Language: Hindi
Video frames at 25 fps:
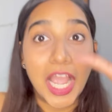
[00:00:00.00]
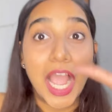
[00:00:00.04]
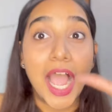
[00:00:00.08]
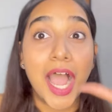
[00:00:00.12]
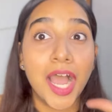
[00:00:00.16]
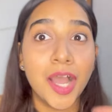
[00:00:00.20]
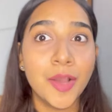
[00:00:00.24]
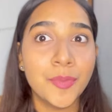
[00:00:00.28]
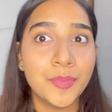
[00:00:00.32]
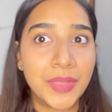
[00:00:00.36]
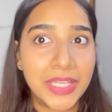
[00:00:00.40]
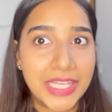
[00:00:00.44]

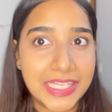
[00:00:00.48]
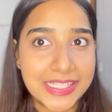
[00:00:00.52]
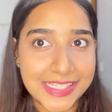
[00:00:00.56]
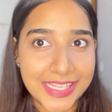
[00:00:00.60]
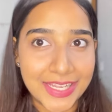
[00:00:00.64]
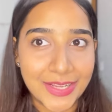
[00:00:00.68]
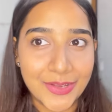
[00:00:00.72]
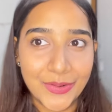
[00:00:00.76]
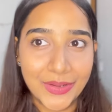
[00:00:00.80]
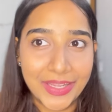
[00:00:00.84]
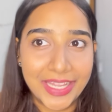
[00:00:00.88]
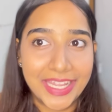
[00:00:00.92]

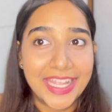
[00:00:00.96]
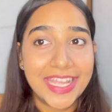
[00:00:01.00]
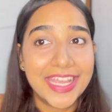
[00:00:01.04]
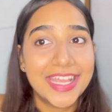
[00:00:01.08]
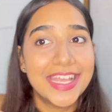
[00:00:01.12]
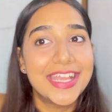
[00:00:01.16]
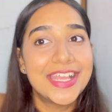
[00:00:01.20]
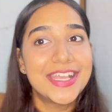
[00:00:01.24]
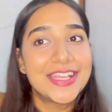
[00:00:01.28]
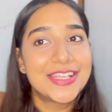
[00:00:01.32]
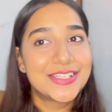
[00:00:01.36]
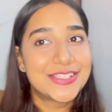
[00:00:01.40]
अमेजिंग ओके
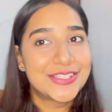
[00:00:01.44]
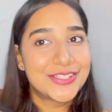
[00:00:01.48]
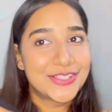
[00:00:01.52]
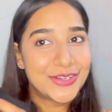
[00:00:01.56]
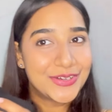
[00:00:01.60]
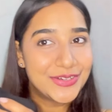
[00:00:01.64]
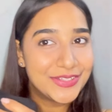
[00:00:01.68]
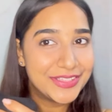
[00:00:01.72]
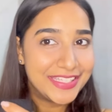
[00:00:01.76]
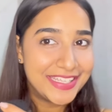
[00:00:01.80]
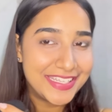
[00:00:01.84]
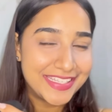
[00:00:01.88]

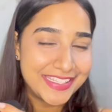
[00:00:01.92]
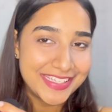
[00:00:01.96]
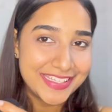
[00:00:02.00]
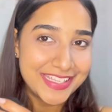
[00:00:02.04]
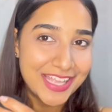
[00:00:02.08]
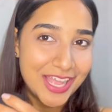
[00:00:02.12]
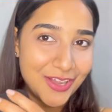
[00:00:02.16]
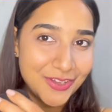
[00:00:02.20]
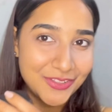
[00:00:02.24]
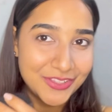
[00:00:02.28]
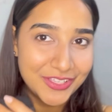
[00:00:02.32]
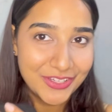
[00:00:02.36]
सो दिस
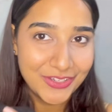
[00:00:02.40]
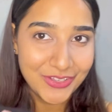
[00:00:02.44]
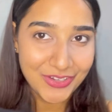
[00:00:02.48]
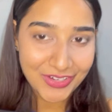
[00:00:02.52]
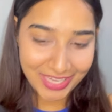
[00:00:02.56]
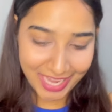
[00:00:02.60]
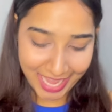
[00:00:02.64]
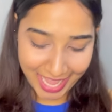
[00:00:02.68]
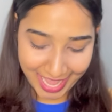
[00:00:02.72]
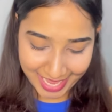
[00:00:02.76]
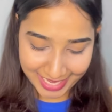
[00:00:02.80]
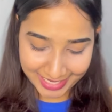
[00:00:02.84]
इज हाउ द
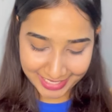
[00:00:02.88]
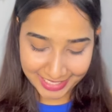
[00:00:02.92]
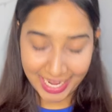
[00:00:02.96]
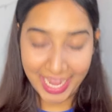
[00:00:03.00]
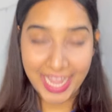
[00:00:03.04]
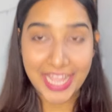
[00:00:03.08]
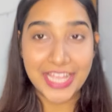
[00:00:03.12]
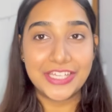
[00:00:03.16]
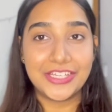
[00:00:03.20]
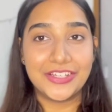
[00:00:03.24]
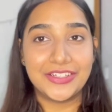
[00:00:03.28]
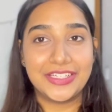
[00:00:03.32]
लुक एंड
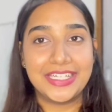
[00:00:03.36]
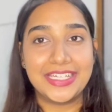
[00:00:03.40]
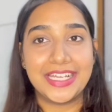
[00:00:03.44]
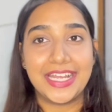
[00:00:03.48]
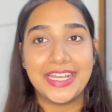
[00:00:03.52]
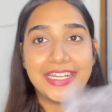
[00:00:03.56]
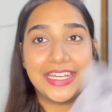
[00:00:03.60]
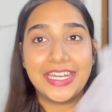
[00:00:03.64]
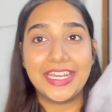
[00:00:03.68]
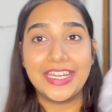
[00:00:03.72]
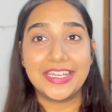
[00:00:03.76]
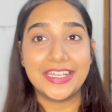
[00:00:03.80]
आई रियली
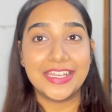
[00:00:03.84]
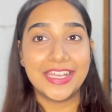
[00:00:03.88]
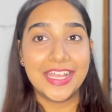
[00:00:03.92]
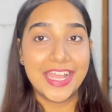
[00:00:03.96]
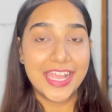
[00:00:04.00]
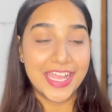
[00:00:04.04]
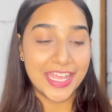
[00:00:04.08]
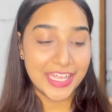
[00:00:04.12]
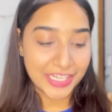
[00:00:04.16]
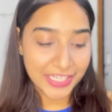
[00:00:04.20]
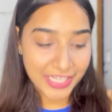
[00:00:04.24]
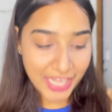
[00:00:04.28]
लाइक इट
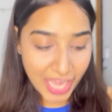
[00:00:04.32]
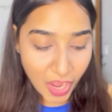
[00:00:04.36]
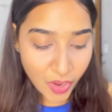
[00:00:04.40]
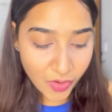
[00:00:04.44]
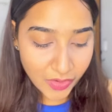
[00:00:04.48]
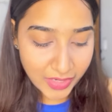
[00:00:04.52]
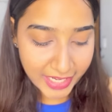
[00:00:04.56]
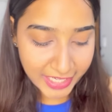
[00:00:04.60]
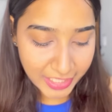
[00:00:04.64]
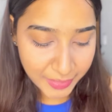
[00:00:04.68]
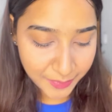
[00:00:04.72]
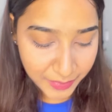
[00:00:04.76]

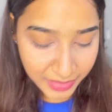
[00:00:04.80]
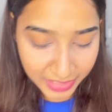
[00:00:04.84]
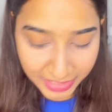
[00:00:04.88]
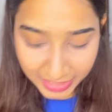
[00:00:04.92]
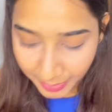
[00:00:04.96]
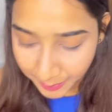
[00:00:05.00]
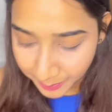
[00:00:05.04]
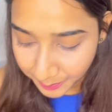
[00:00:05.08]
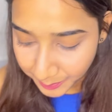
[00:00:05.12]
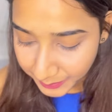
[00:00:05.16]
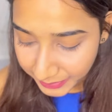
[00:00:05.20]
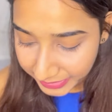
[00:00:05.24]
नाउ लेट मी
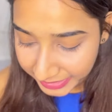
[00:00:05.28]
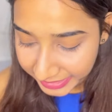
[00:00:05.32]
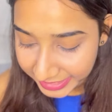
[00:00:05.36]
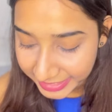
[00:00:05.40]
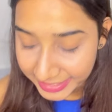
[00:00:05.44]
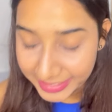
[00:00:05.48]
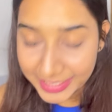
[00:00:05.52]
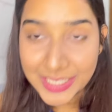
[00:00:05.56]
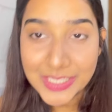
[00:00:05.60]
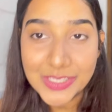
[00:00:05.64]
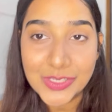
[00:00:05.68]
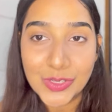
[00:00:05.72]

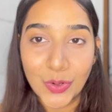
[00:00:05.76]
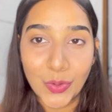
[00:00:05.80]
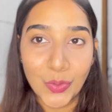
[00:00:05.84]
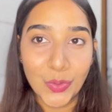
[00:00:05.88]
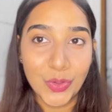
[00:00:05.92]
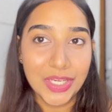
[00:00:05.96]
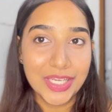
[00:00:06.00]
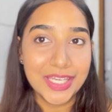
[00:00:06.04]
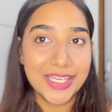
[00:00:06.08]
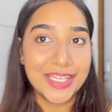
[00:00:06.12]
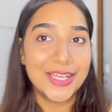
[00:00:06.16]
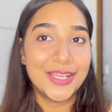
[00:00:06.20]
कम्प्लीट दिस
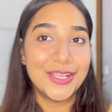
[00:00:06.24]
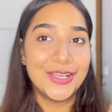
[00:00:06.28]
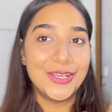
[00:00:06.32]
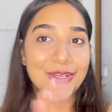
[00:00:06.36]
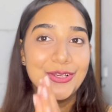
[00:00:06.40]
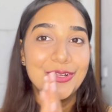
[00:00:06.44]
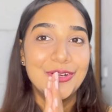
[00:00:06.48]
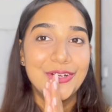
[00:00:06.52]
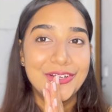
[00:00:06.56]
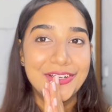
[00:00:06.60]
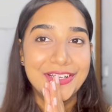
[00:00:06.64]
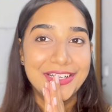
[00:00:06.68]
होल
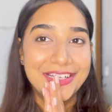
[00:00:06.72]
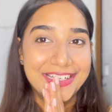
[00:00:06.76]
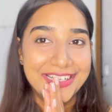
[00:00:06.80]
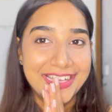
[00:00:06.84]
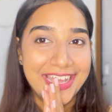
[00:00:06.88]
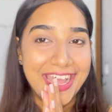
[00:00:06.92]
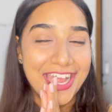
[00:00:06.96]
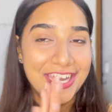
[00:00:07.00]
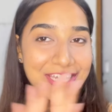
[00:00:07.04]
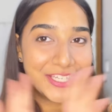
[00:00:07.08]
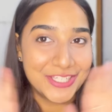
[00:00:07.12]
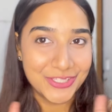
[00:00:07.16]
लुक
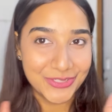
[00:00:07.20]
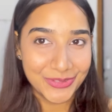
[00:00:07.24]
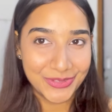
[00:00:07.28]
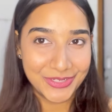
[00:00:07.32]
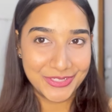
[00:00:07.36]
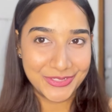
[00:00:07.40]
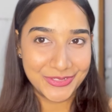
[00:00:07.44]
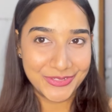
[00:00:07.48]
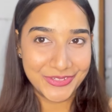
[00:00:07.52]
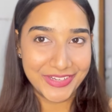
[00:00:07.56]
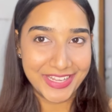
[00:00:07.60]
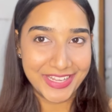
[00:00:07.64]
एंड शो इट टू यू